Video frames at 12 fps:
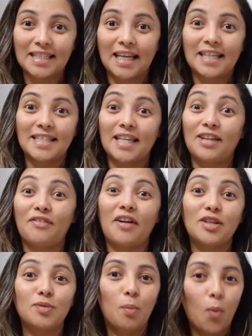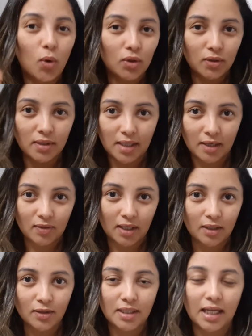Essa receita faz muito sucesso
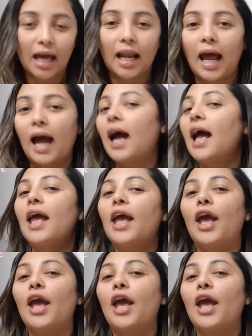aqui no Ceará,